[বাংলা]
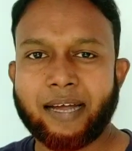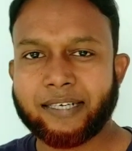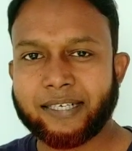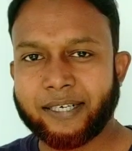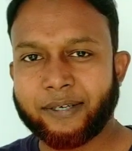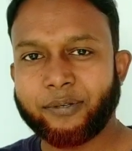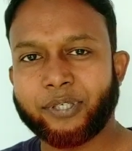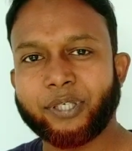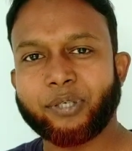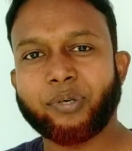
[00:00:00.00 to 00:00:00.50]
আশা
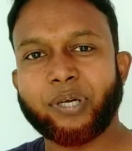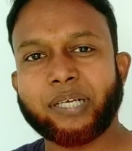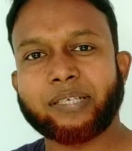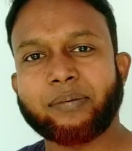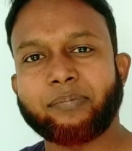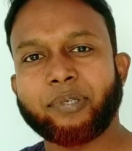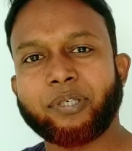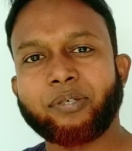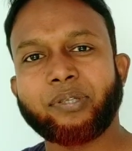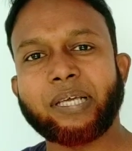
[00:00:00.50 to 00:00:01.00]
করছি
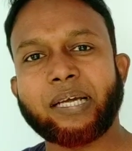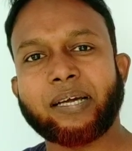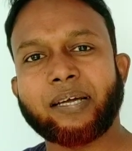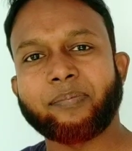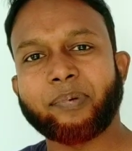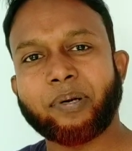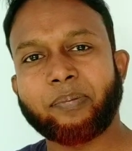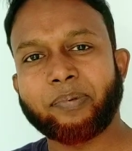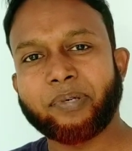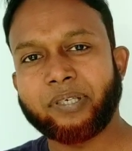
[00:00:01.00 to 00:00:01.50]
কয়েকটা ভিডিও দেখার
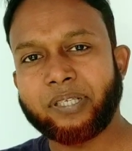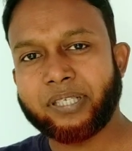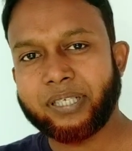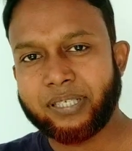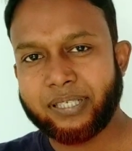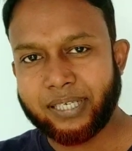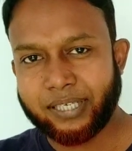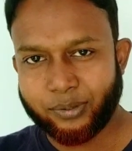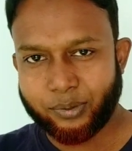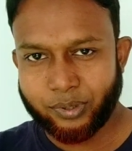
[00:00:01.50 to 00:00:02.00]
পর আপনি
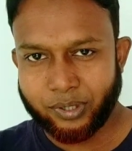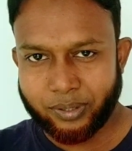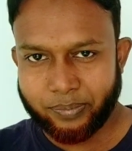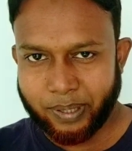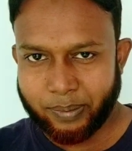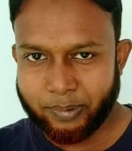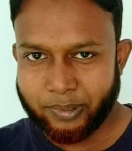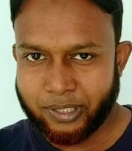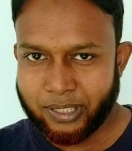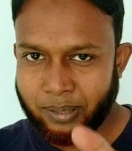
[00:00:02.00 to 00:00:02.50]
নিজেই জাজ করতে
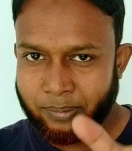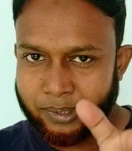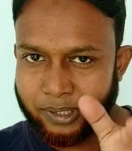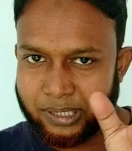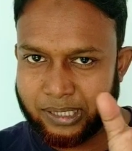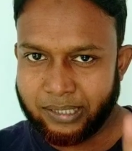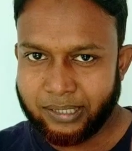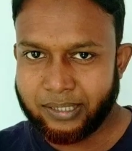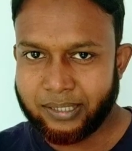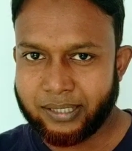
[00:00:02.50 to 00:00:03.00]
পারবেন যে আমাদের
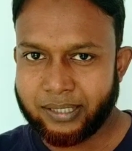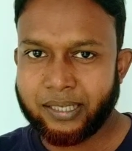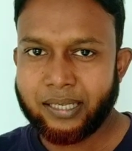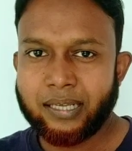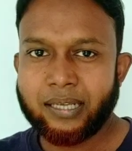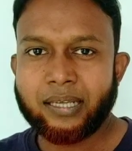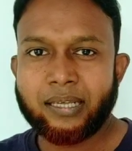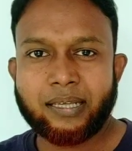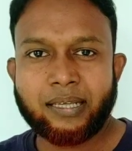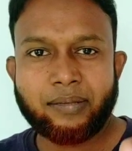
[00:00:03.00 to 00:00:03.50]
ইংরেজি
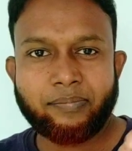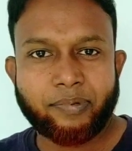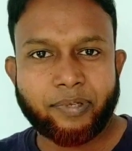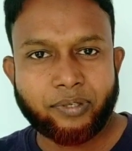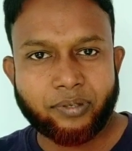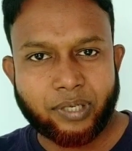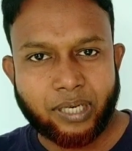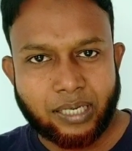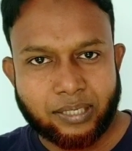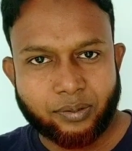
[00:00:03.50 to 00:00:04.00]
এই
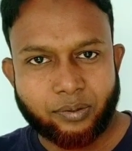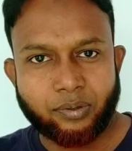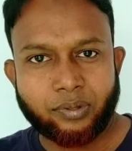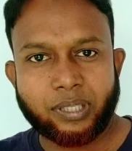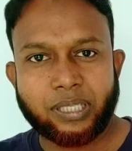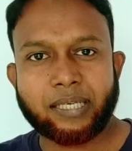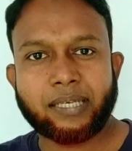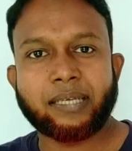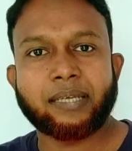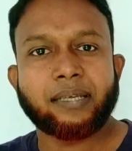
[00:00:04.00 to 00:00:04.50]
ভিডিও ক্লাসগুলো
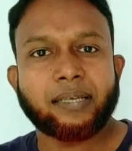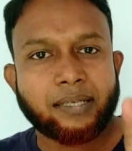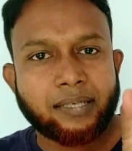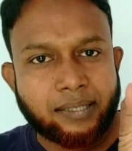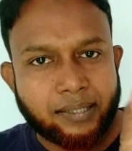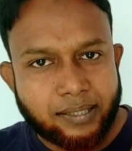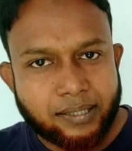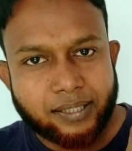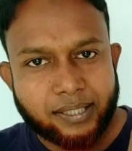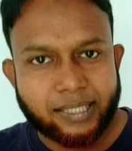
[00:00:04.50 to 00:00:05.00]
দেখে
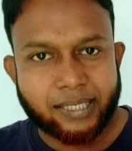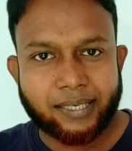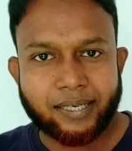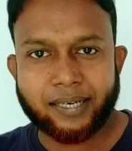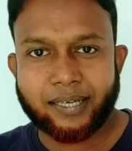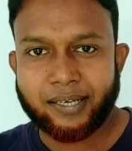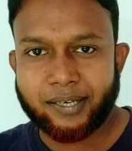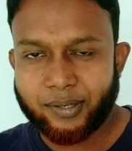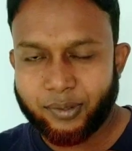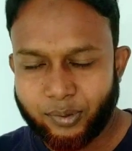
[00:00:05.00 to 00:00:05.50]
ইংরেজি
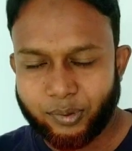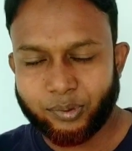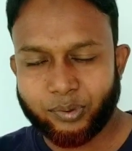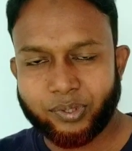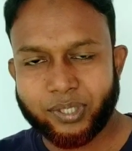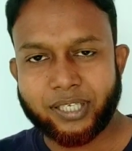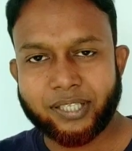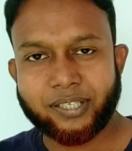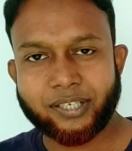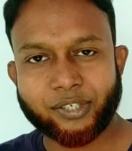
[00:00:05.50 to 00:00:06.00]
শেখাটা
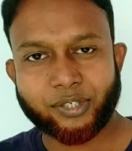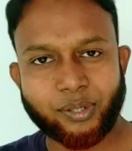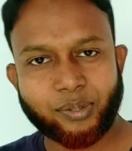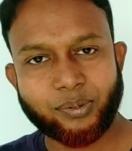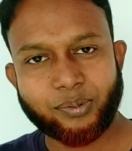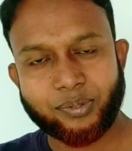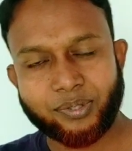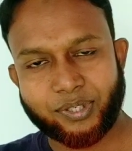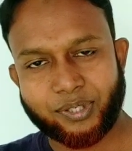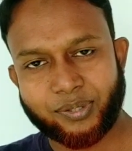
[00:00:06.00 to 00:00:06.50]
কতটাই না
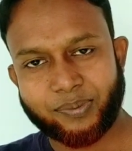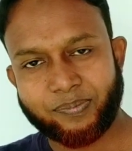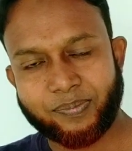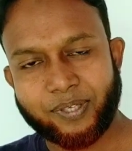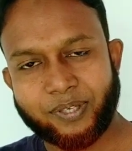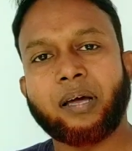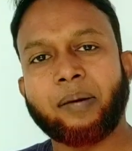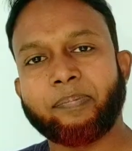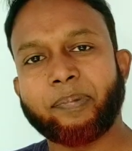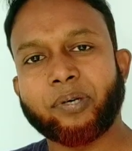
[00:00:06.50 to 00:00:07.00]
সহজ
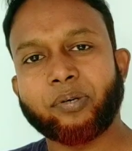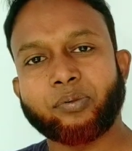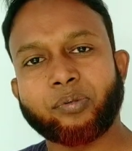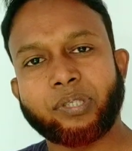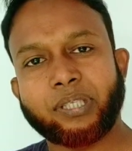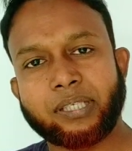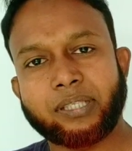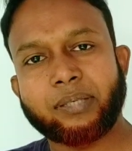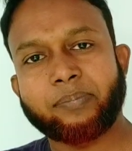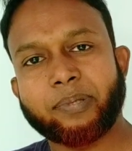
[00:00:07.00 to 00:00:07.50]
আপনারা তো
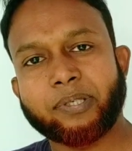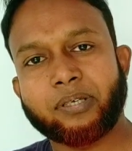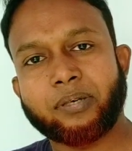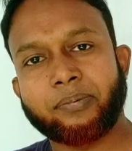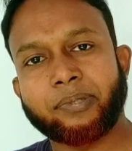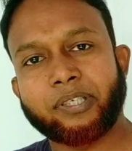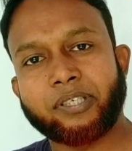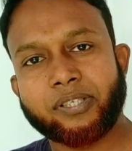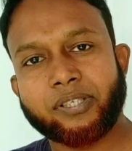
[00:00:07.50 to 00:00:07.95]
দেখতে পাচ্ছেন আমাদের